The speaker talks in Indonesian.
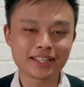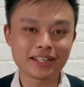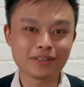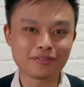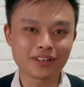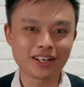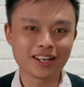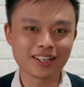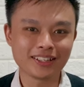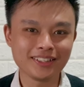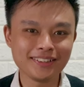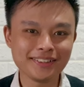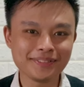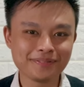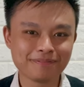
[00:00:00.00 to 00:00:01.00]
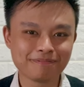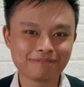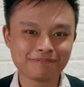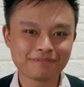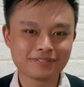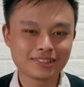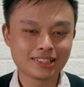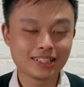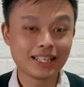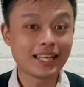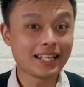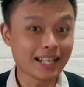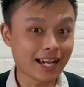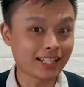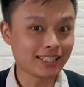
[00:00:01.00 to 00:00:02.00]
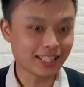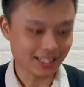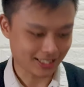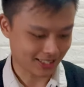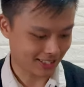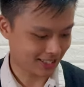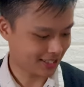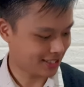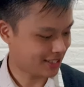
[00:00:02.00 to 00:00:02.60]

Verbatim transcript: Ivan lagi. Dan yes,